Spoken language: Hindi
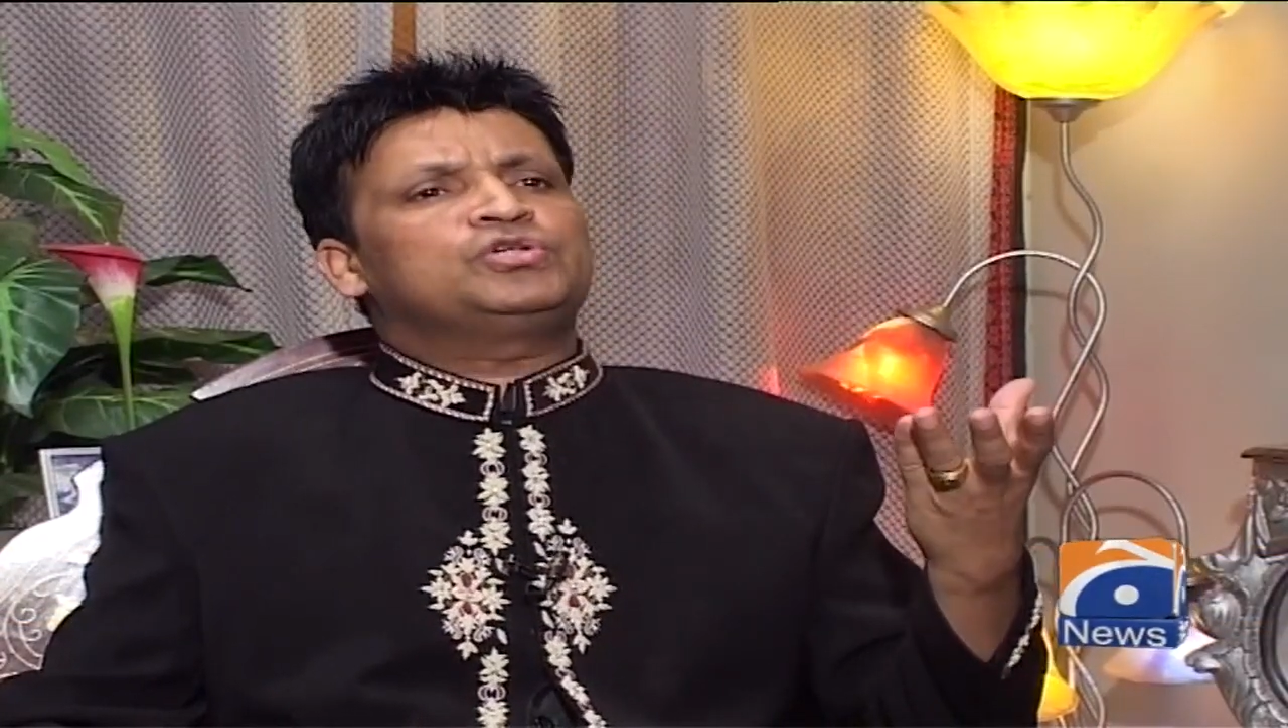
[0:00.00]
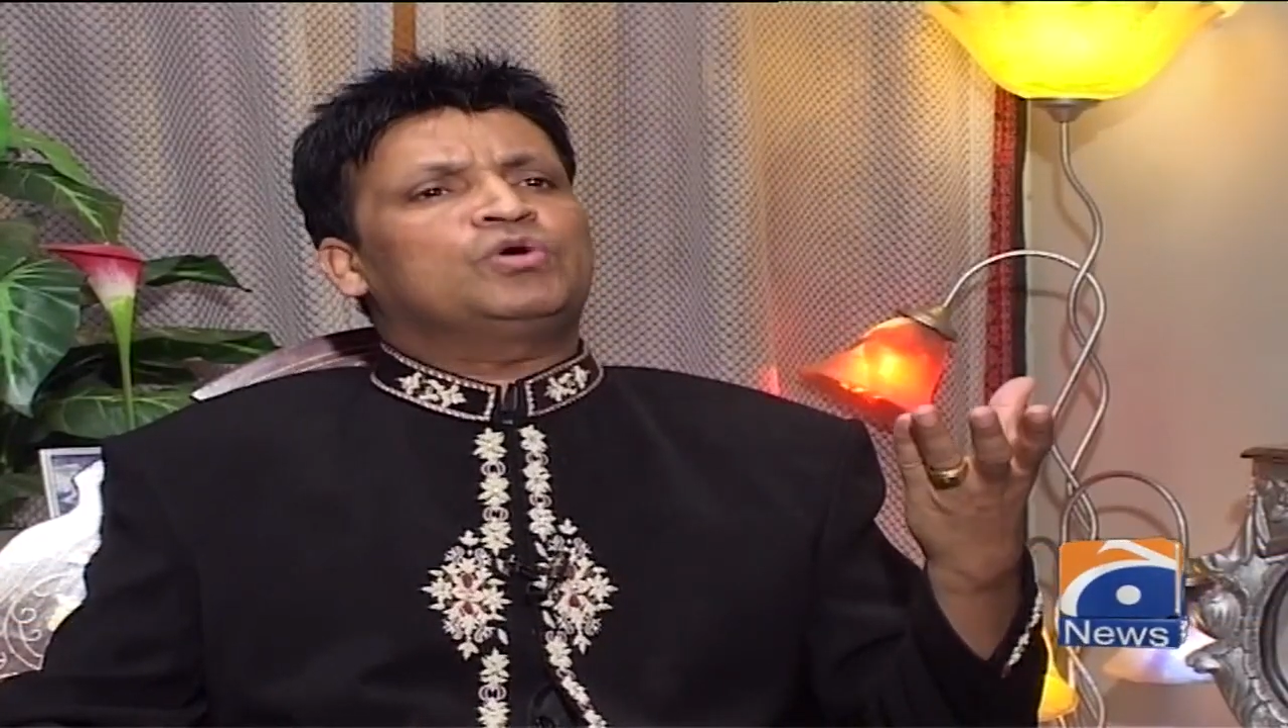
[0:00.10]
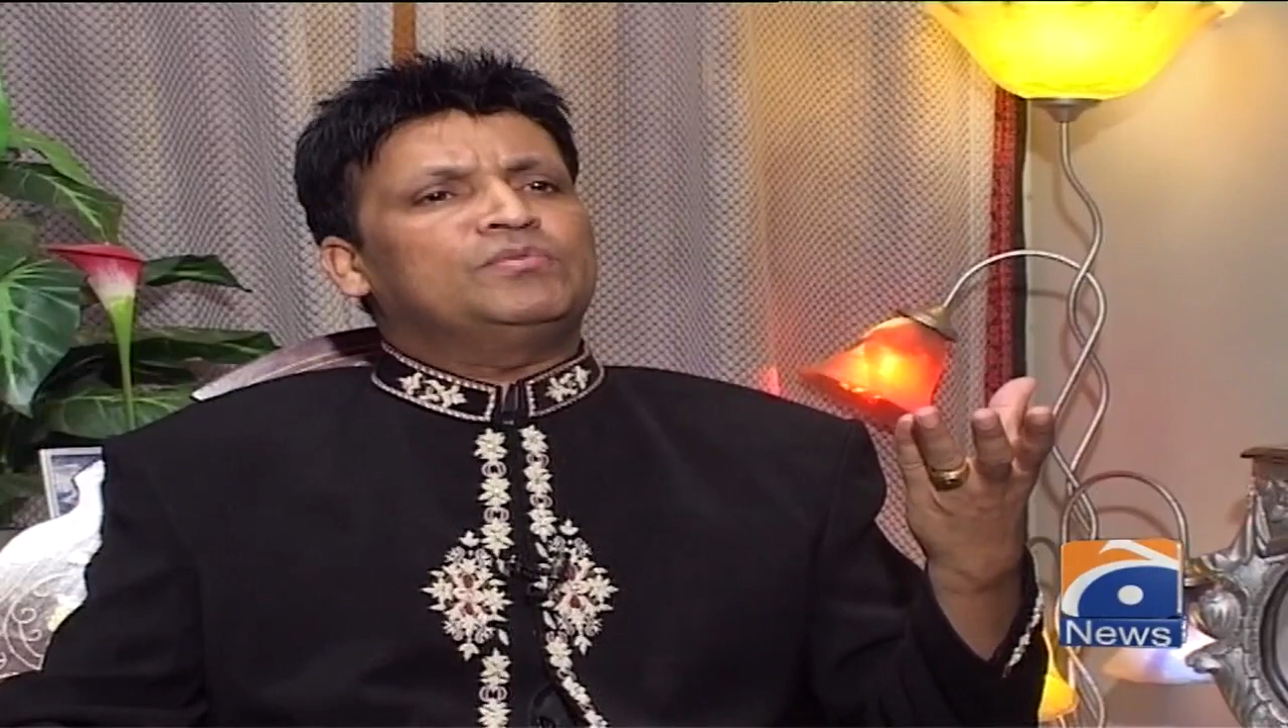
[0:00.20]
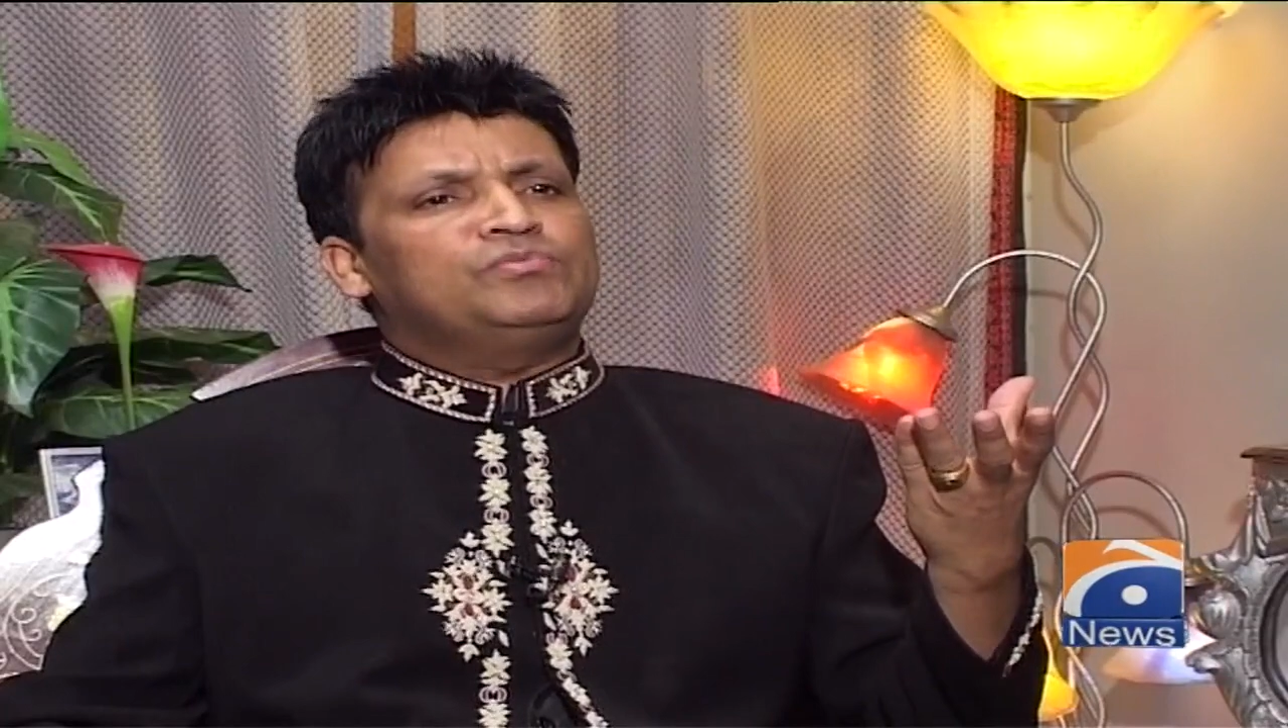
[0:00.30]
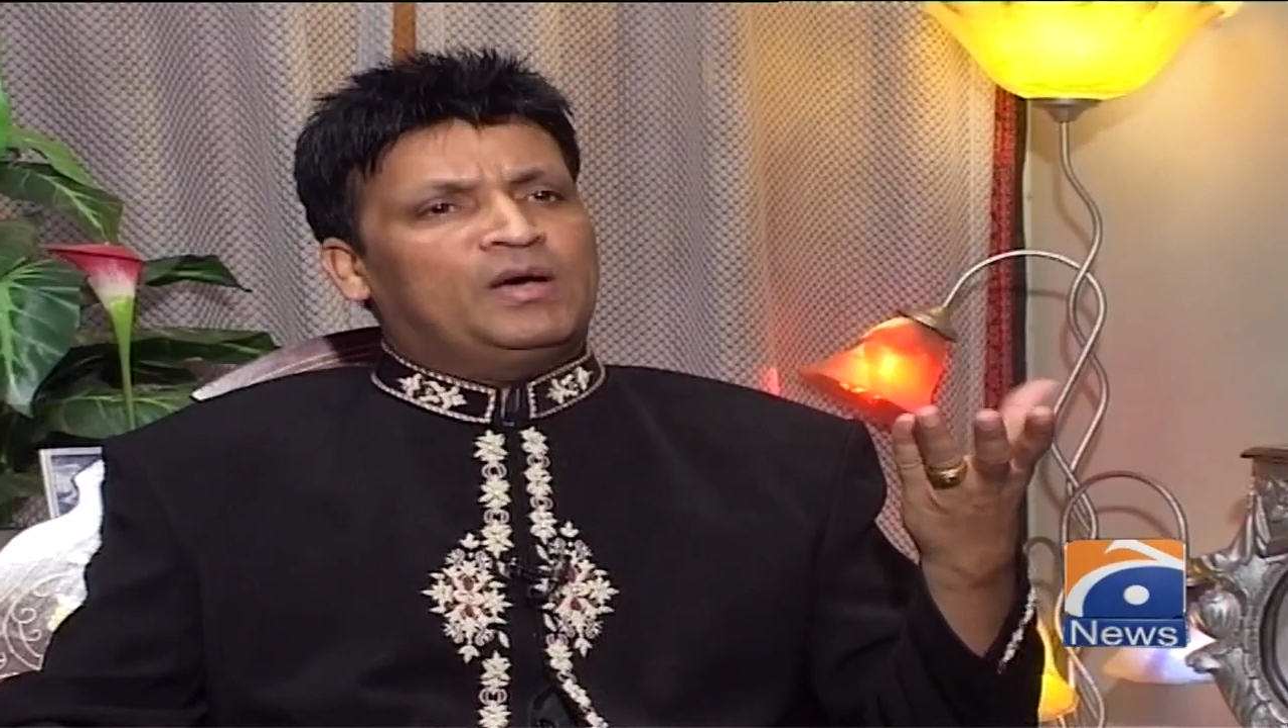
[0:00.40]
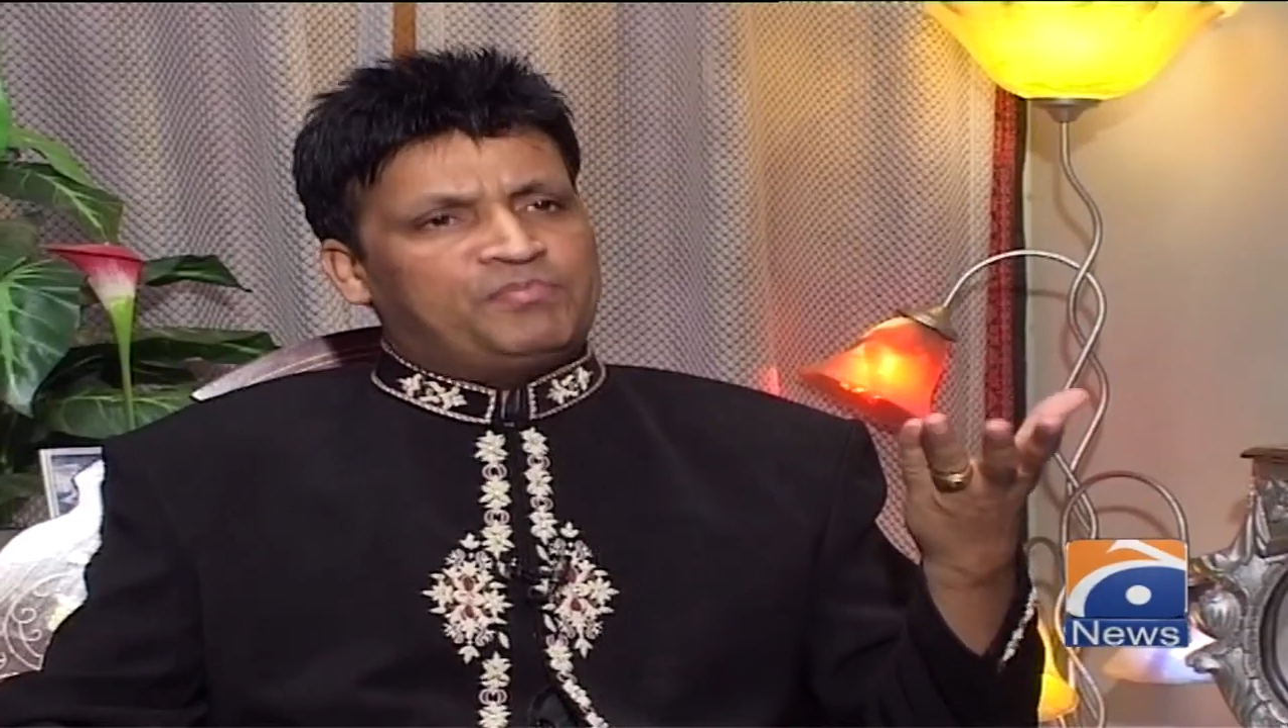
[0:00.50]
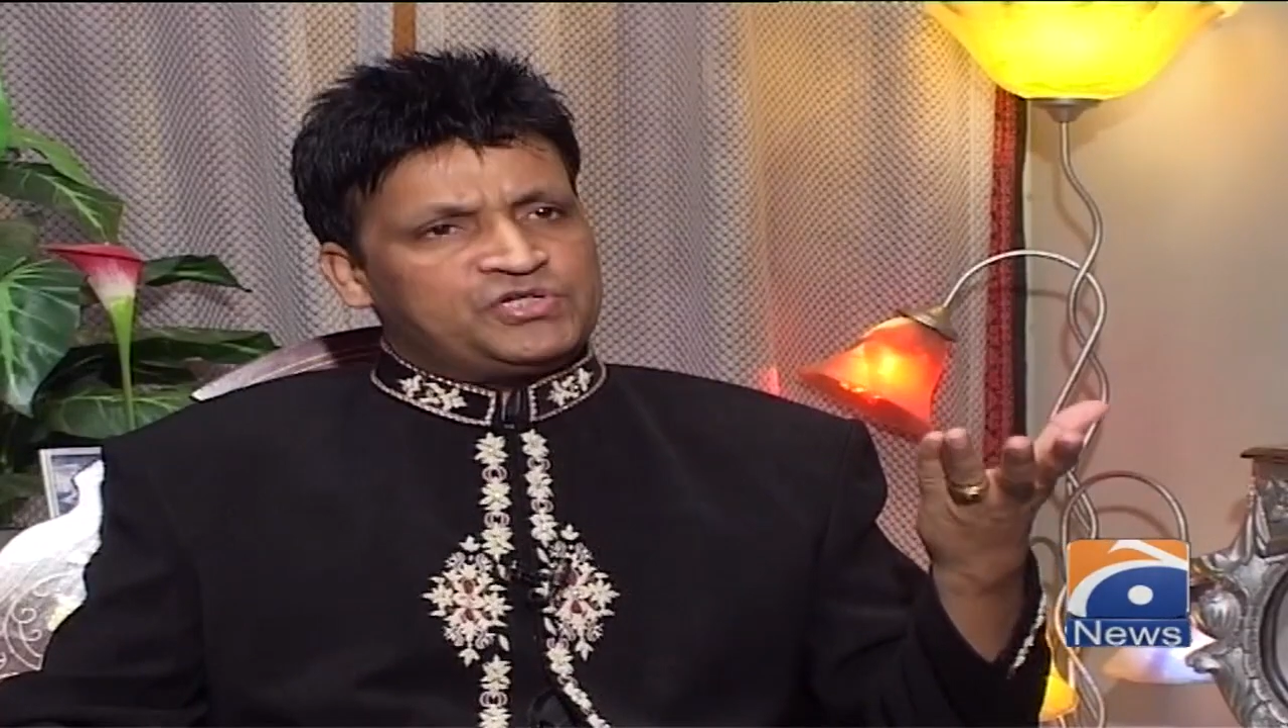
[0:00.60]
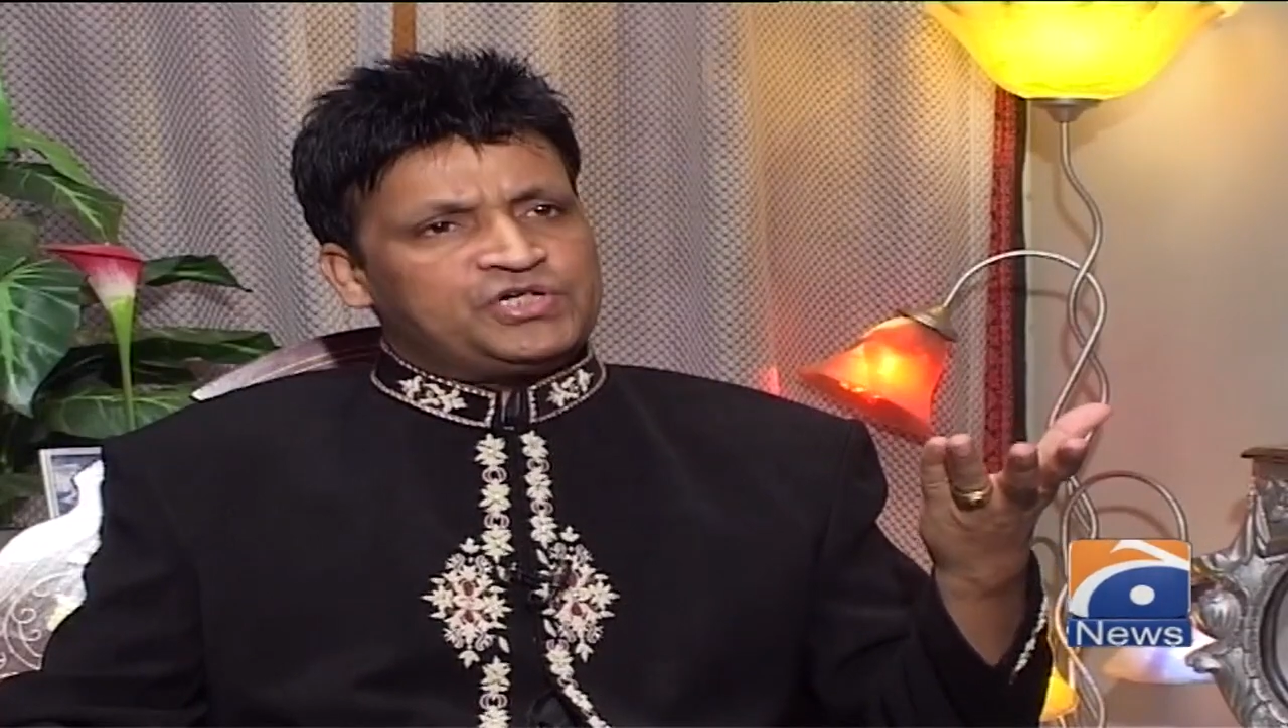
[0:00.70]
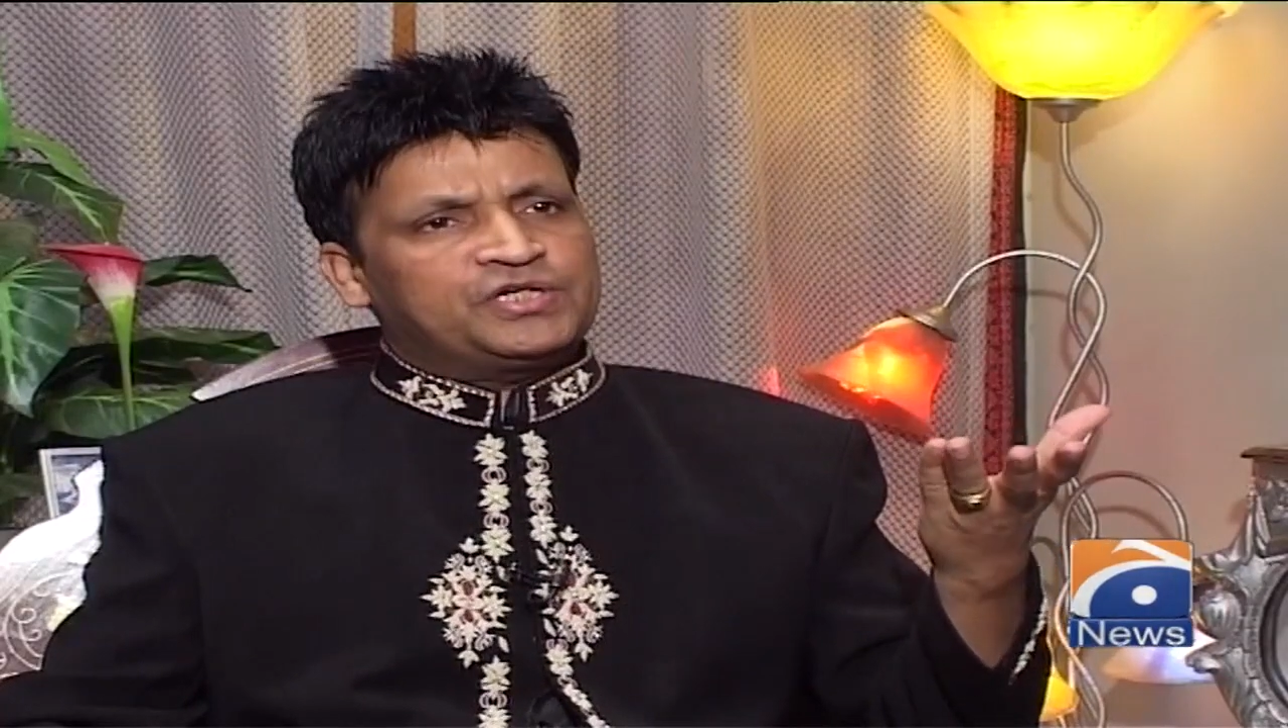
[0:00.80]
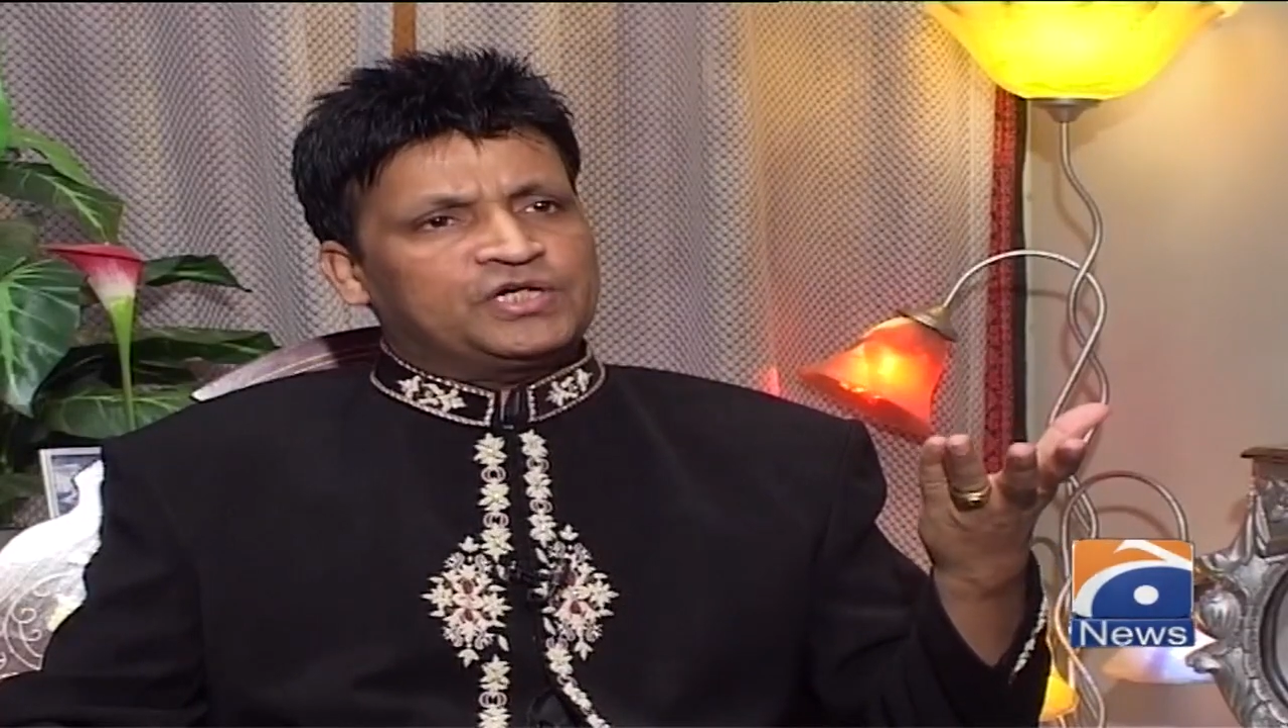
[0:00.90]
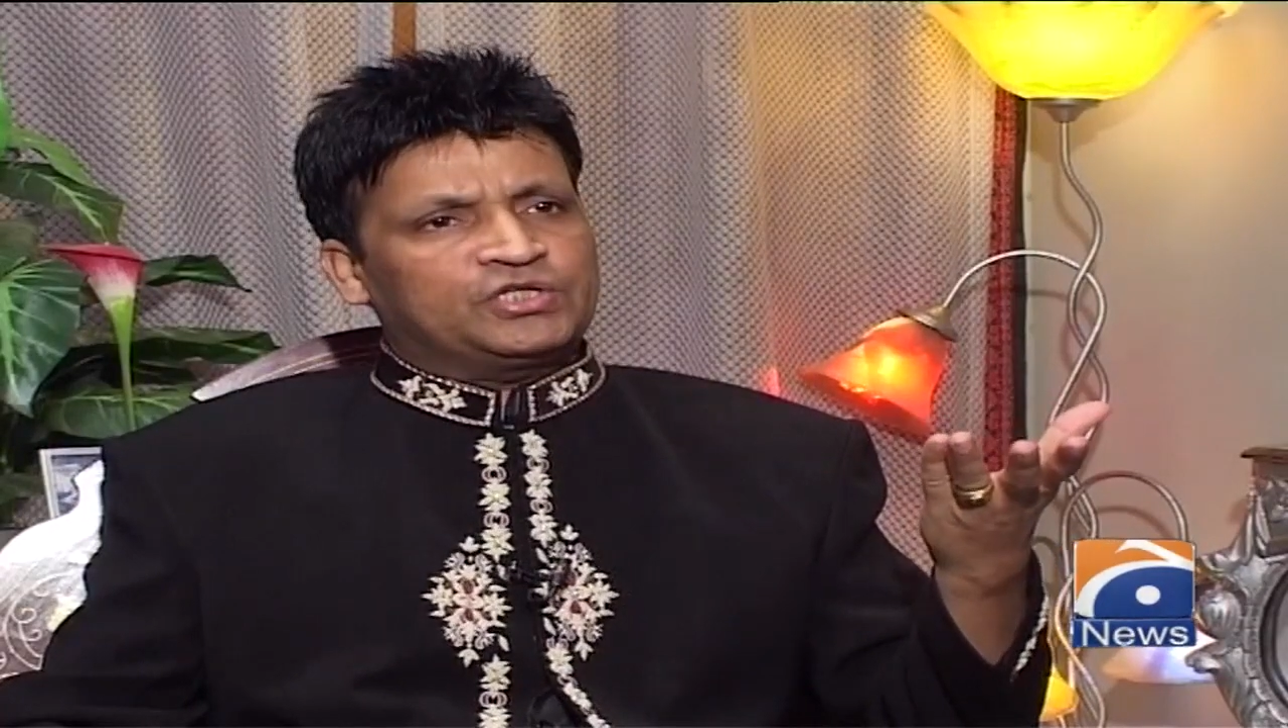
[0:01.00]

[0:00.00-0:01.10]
किसी को आदमी अप्रिशिएट